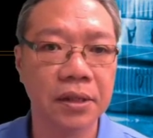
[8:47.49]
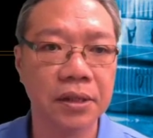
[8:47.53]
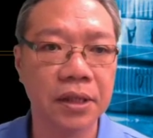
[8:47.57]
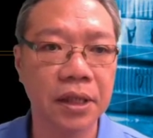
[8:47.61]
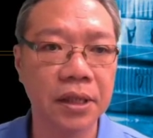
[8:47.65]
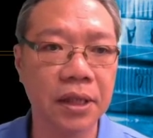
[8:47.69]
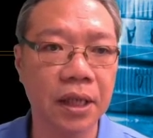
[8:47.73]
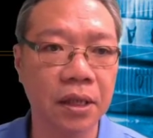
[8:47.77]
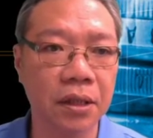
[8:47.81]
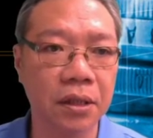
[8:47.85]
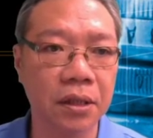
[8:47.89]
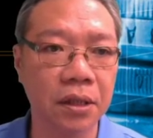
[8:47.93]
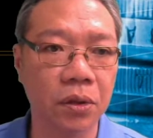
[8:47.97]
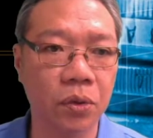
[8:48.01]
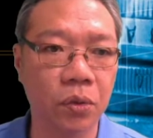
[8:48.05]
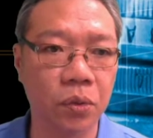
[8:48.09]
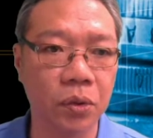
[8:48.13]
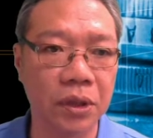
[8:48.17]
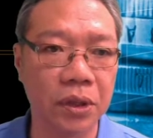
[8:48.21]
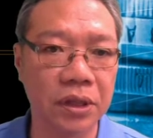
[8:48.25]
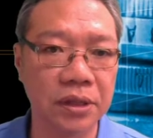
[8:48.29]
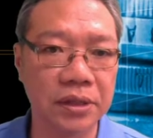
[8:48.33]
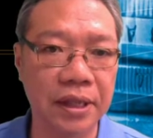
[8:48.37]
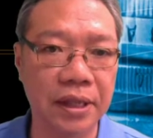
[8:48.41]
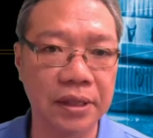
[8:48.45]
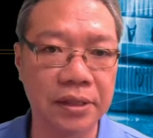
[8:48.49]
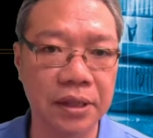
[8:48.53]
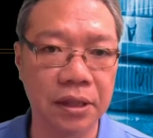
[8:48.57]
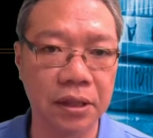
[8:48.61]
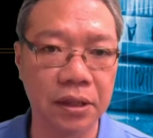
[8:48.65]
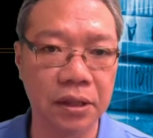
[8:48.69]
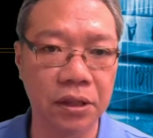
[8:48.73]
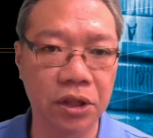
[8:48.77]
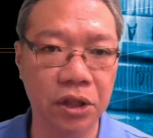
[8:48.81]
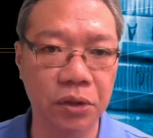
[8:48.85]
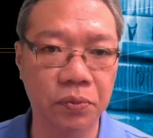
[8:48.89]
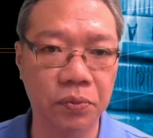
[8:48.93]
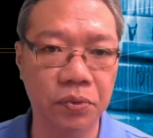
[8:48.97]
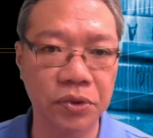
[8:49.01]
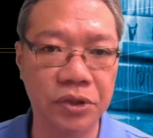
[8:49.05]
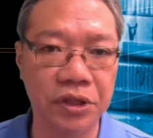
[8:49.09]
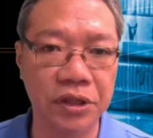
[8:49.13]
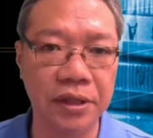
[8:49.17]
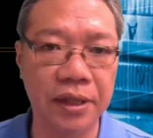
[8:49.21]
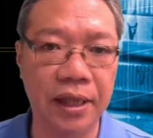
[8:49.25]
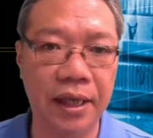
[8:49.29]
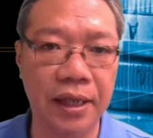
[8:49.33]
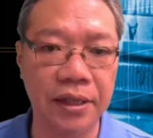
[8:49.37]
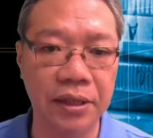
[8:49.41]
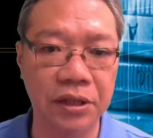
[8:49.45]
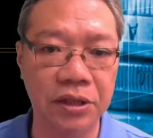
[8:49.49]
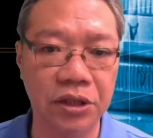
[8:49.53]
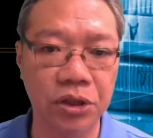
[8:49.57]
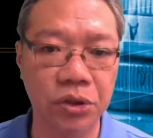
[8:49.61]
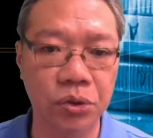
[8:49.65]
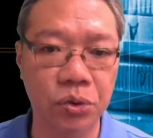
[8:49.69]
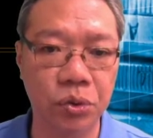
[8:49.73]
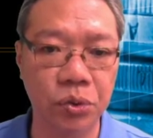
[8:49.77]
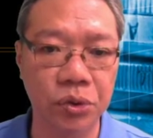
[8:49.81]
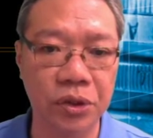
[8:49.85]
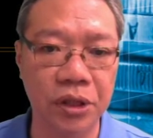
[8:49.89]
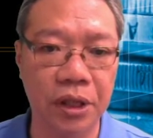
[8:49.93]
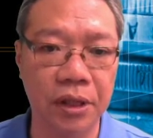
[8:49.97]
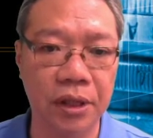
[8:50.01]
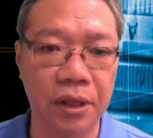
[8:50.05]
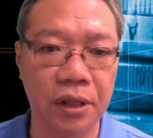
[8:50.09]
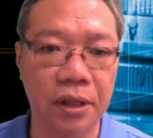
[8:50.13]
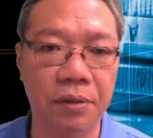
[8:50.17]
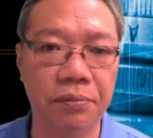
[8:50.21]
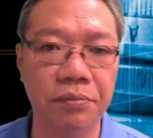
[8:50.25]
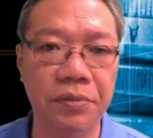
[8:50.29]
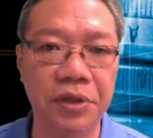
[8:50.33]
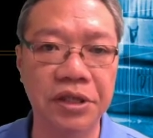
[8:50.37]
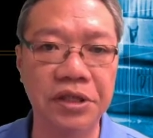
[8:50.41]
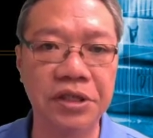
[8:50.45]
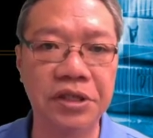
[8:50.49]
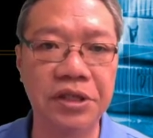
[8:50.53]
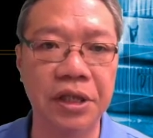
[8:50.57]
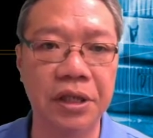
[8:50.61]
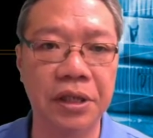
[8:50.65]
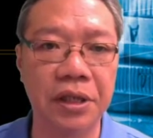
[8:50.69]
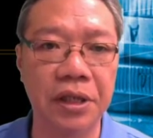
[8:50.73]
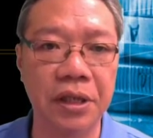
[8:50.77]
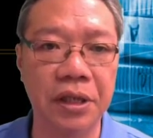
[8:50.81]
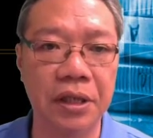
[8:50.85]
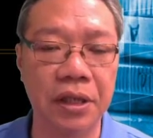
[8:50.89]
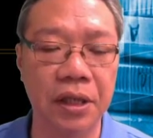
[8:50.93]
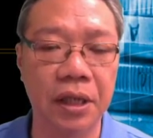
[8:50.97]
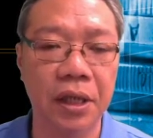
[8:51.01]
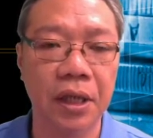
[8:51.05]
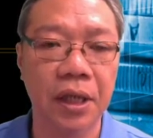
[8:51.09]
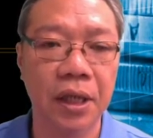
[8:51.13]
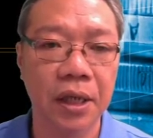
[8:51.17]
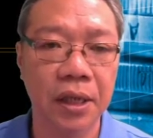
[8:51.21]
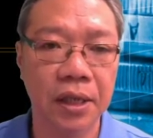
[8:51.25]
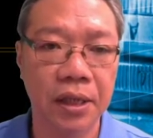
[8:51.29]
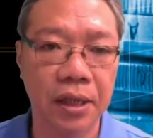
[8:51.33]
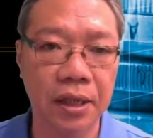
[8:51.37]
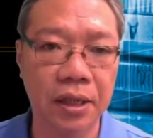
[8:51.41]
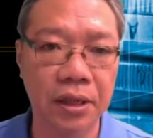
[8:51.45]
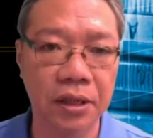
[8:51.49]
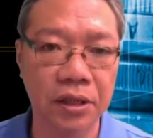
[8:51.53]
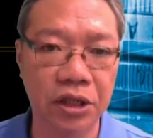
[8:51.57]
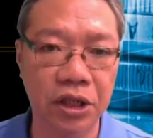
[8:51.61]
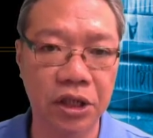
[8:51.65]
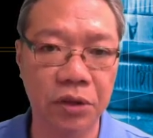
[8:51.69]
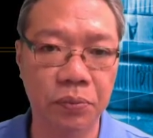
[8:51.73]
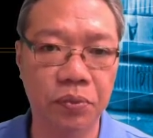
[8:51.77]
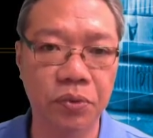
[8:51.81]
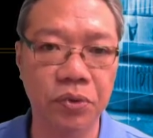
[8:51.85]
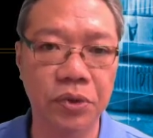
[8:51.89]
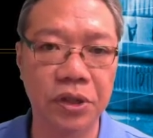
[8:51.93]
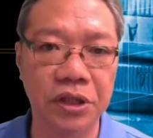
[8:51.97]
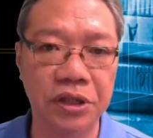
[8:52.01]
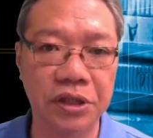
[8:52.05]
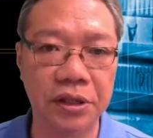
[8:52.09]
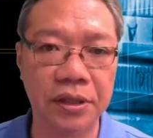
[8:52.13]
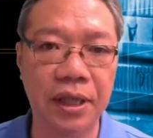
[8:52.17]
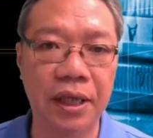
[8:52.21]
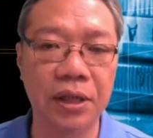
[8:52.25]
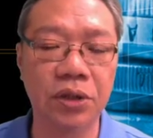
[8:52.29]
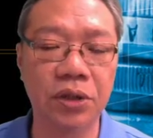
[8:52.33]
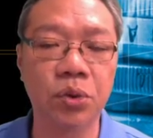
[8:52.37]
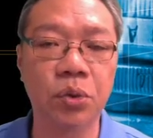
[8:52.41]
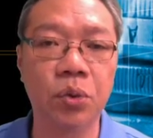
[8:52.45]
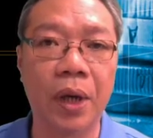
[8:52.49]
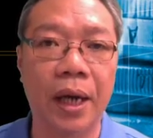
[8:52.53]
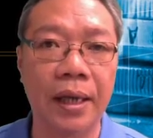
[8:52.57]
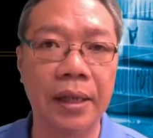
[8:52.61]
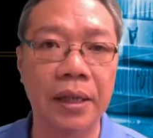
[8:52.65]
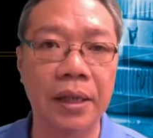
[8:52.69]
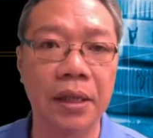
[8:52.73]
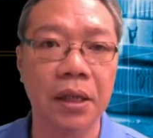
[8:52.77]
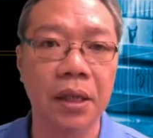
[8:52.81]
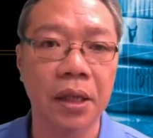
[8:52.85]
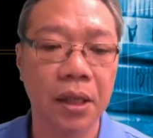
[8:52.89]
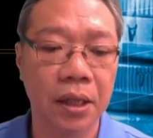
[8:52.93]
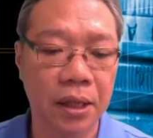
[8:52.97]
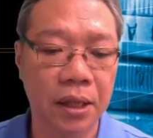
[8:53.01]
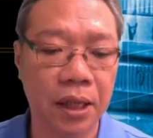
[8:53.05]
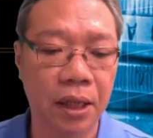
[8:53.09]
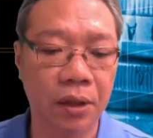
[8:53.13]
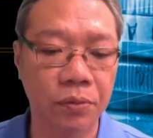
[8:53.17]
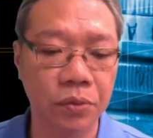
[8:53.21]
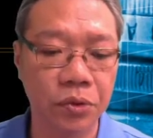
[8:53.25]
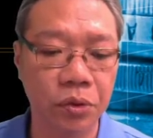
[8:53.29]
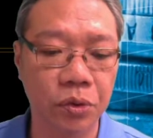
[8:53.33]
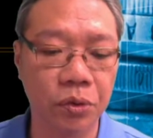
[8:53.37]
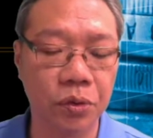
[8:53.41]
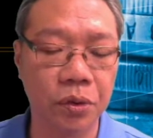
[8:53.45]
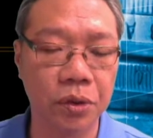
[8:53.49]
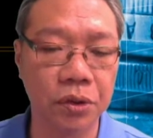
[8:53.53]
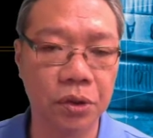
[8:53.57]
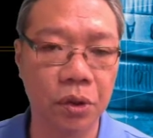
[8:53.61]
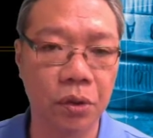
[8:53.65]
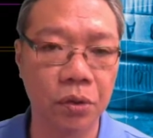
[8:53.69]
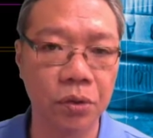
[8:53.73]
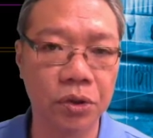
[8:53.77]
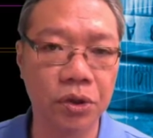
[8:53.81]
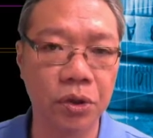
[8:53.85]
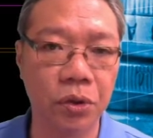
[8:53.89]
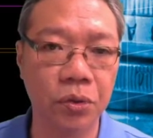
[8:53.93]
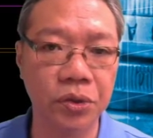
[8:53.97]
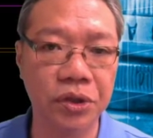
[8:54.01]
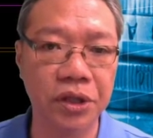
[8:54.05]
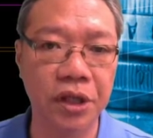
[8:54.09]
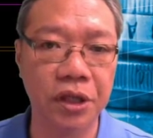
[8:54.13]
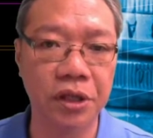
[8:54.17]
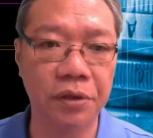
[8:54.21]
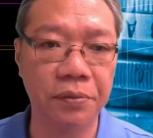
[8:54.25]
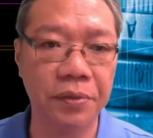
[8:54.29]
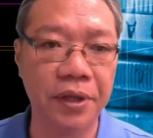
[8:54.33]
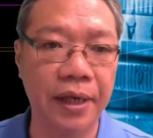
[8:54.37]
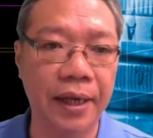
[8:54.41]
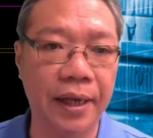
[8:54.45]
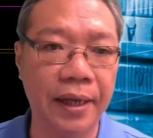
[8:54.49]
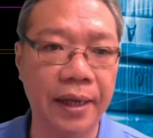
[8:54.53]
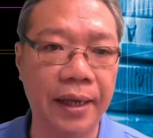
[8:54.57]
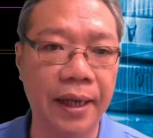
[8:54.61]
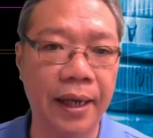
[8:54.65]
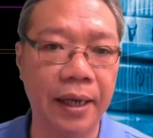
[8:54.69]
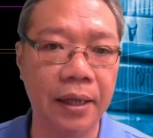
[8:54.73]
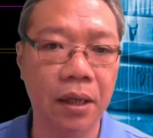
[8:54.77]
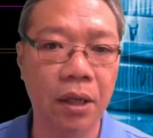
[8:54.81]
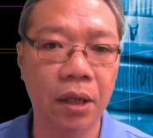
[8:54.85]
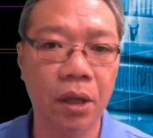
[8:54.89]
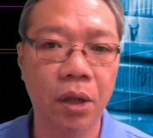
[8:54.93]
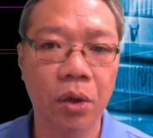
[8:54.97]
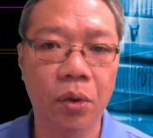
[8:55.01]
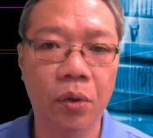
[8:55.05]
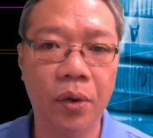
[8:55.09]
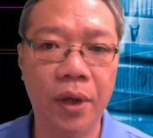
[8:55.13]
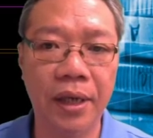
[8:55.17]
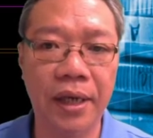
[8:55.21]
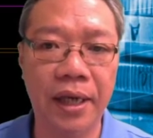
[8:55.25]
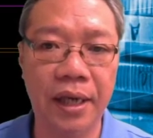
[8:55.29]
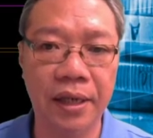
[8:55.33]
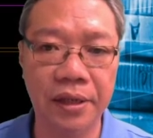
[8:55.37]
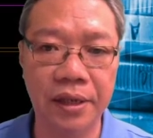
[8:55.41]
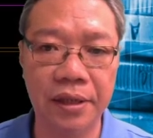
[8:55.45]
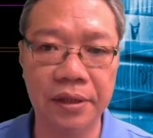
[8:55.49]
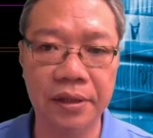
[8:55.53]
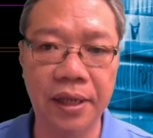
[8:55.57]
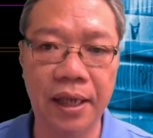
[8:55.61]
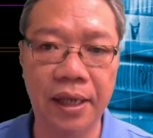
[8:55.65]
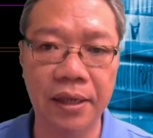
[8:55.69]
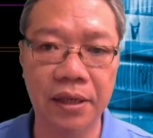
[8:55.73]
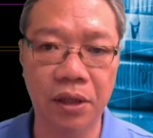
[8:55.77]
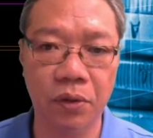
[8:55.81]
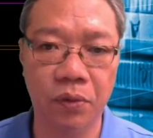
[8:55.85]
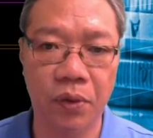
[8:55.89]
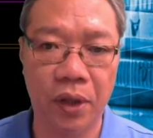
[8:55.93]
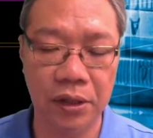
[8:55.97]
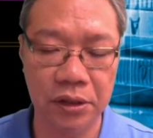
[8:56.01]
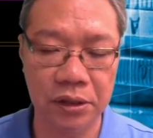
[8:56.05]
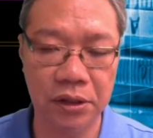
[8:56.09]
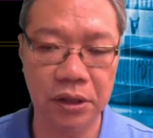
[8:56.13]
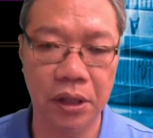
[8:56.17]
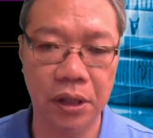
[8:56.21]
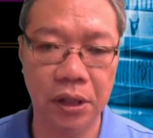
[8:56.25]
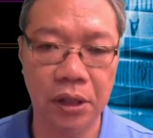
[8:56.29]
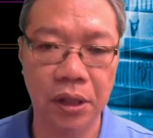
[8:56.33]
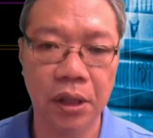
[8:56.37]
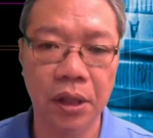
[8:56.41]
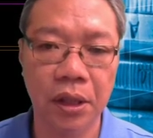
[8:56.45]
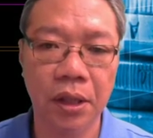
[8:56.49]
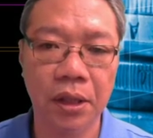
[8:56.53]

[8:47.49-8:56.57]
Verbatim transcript: 这档个股呢，在整个底部形态已经出现一个很明显的一个一个底部的形态出来了。刚我们说过，从周线里面来看，快两年大底完成。